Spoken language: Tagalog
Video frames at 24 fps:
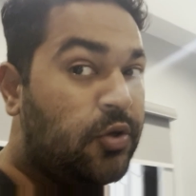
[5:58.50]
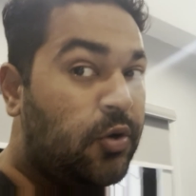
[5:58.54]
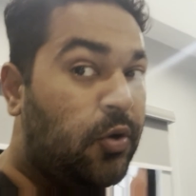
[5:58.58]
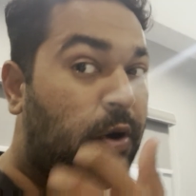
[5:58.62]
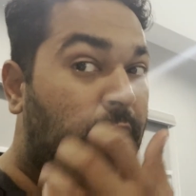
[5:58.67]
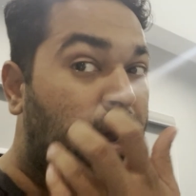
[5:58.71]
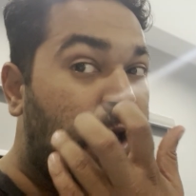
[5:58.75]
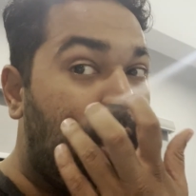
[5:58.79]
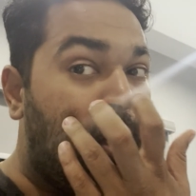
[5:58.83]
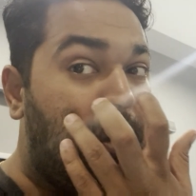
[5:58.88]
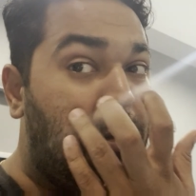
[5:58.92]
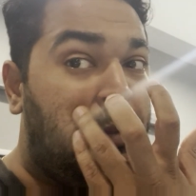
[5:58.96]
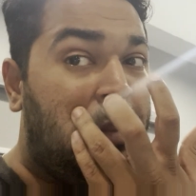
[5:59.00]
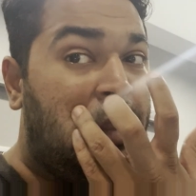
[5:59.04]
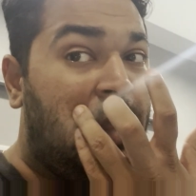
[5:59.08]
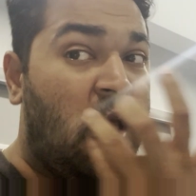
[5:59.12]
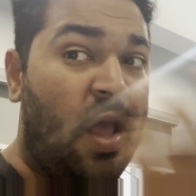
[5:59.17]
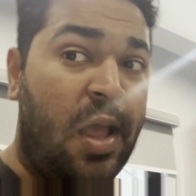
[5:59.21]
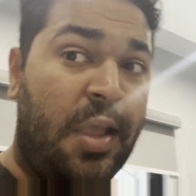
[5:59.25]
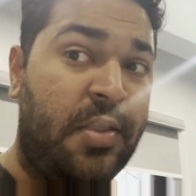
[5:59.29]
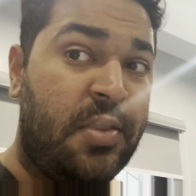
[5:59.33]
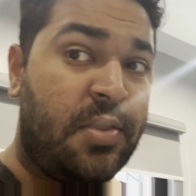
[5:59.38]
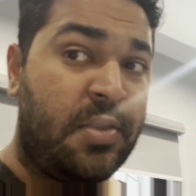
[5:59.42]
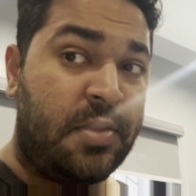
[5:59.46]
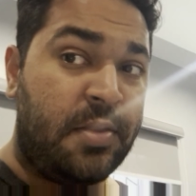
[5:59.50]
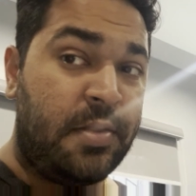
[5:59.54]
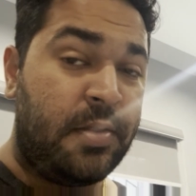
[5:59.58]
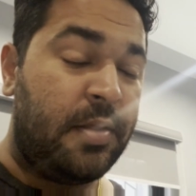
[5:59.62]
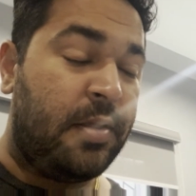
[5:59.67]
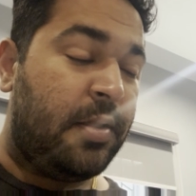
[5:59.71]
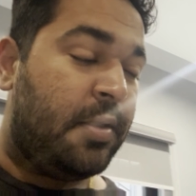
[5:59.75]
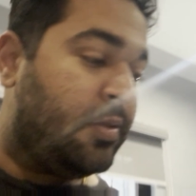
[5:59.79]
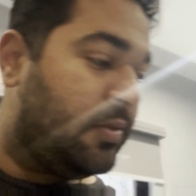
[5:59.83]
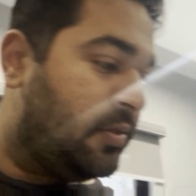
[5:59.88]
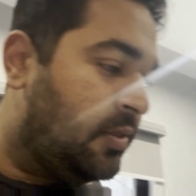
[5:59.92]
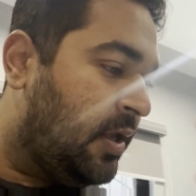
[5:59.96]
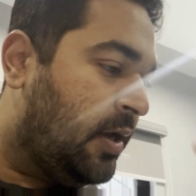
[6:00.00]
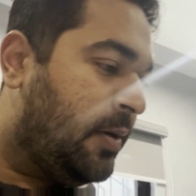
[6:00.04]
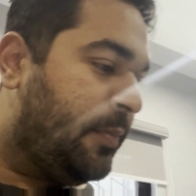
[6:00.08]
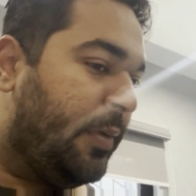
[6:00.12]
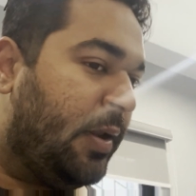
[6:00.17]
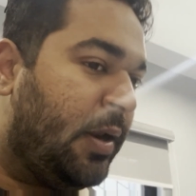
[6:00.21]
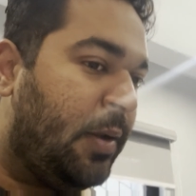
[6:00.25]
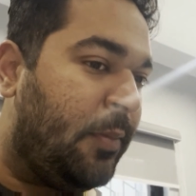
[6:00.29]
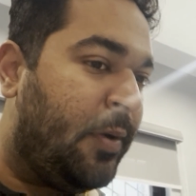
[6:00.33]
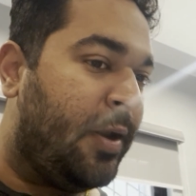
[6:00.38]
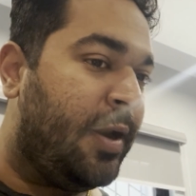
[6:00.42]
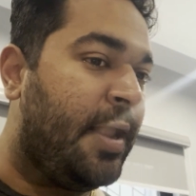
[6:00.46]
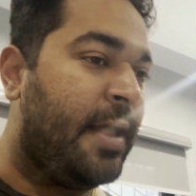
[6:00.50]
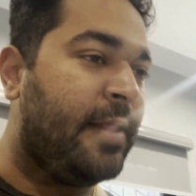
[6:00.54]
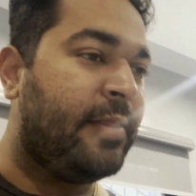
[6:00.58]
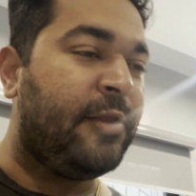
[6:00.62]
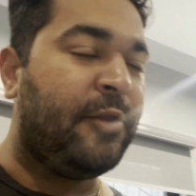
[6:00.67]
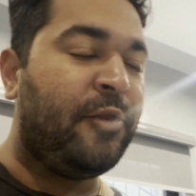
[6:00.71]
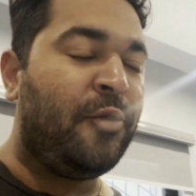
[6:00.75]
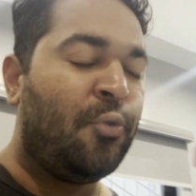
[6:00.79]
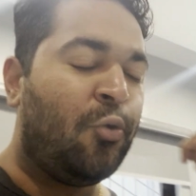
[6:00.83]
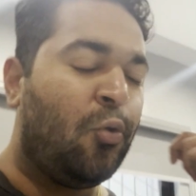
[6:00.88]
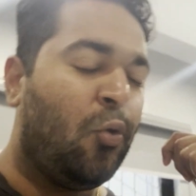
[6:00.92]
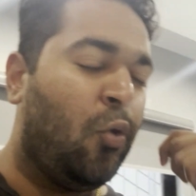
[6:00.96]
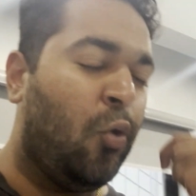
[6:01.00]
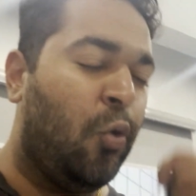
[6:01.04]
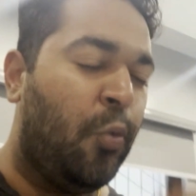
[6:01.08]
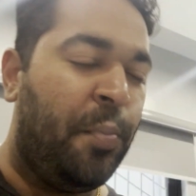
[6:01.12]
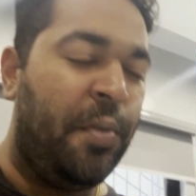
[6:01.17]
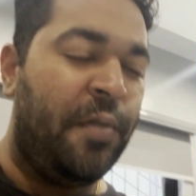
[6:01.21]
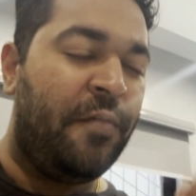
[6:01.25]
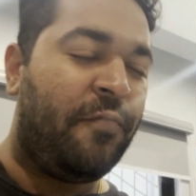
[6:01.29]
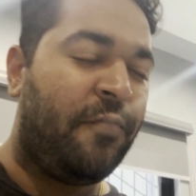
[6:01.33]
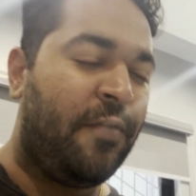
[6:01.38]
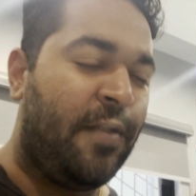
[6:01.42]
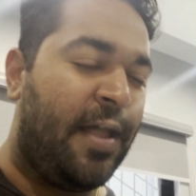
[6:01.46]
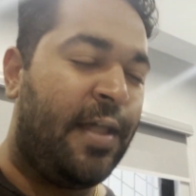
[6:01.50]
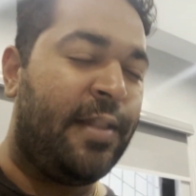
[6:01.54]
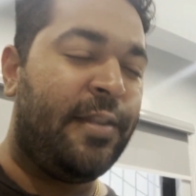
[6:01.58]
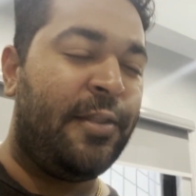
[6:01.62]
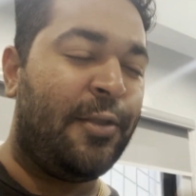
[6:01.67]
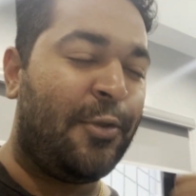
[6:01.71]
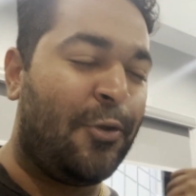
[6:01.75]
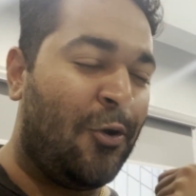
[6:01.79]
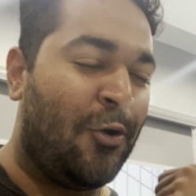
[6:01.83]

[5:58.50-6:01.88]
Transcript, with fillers: So ngayon guys, tikman naman natin yung ube flan ni